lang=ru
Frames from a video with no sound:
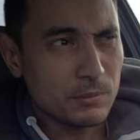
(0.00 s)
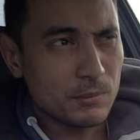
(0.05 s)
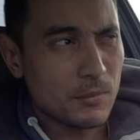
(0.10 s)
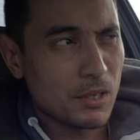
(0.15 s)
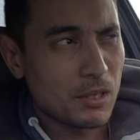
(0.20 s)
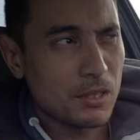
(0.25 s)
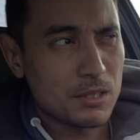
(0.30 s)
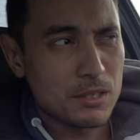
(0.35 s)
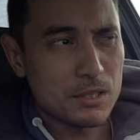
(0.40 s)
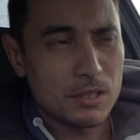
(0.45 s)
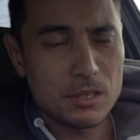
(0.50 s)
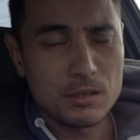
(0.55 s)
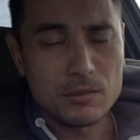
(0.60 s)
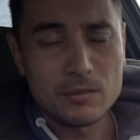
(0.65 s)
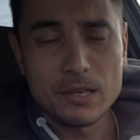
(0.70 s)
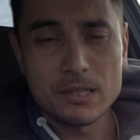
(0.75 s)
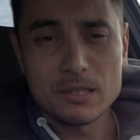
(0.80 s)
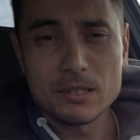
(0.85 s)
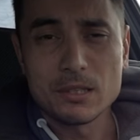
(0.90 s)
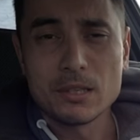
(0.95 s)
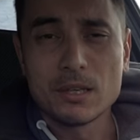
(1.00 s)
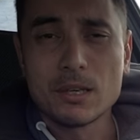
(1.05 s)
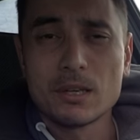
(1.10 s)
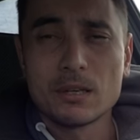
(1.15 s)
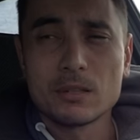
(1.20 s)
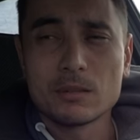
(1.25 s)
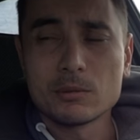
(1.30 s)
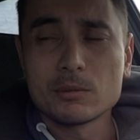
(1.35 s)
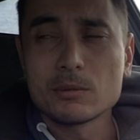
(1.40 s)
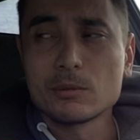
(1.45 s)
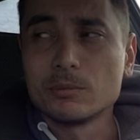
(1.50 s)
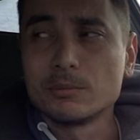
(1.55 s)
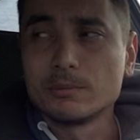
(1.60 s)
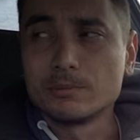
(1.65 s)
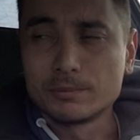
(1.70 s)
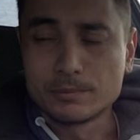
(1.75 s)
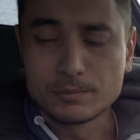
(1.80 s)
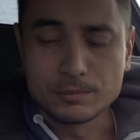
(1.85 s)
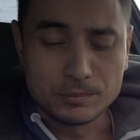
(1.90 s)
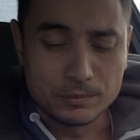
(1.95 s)
раскрывать, ну,
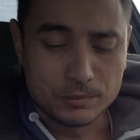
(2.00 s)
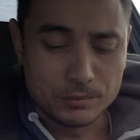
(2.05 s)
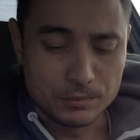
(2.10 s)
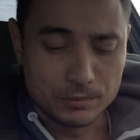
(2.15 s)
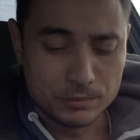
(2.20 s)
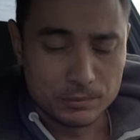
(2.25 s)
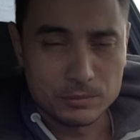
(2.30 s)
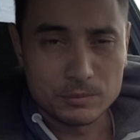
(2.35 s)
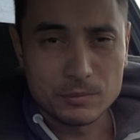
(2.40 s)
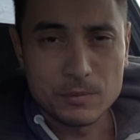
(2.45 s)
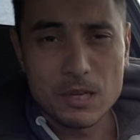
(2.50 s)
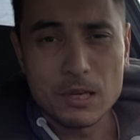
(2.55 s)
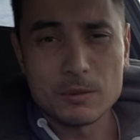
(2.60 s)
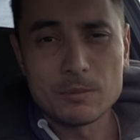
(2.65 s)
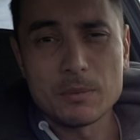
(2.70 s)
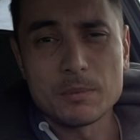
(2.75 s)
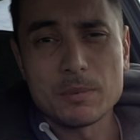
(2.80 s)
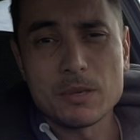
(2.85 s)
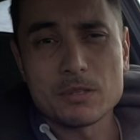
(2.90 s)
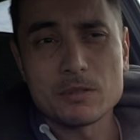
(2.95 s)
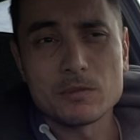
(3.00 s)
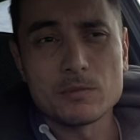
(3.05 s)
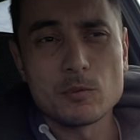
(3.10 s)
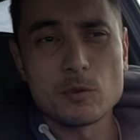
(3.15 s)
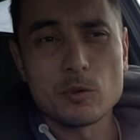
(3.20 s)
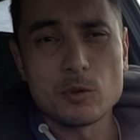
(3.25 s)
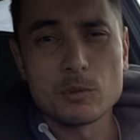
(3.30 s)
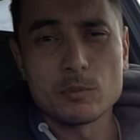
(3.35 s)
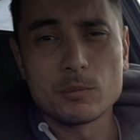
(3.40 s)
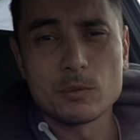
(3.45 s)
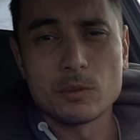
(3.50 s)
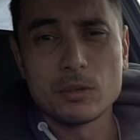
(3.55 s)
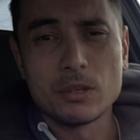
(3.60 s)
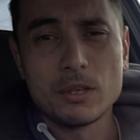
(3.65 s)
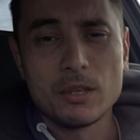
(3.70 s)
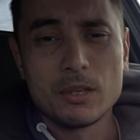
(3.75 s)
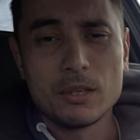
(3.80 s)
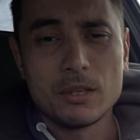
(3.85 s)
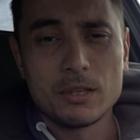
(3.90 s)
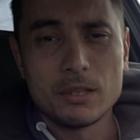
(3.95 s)
как бы по-своему,
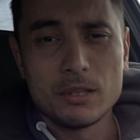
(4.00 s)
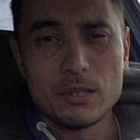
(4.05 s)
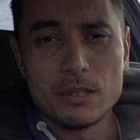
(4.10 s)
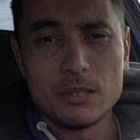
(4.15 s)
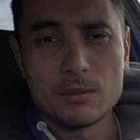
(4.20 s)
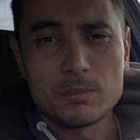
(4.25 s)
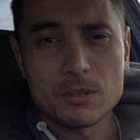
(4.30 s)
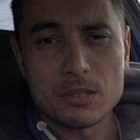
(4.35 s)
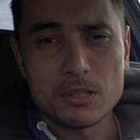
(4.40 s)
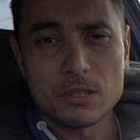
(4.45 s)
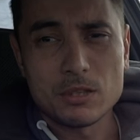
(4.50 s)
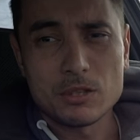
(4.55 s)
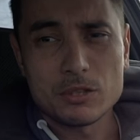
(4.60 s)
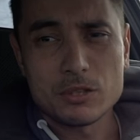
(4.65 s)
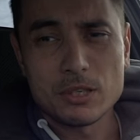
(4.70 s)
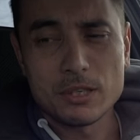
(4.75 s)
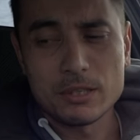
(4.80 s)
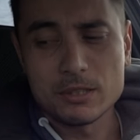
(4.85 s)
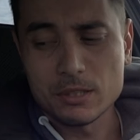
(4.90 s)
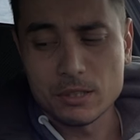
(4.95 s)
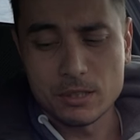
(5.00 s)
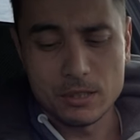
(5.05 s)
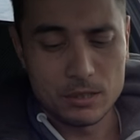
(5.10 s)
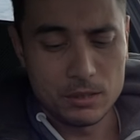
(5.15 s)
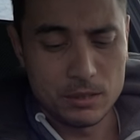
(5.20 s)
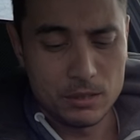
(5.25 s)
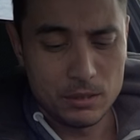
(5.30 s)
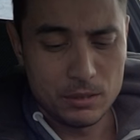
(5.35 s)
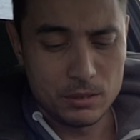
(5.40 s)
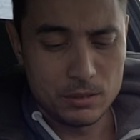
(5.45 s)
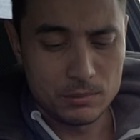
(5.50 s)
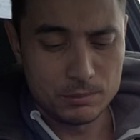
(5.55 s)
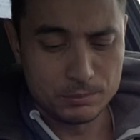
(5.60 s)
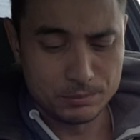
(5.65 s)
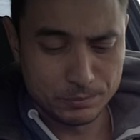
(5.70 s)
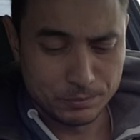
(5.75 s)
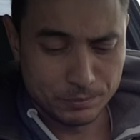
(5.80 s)
и продолжать. Они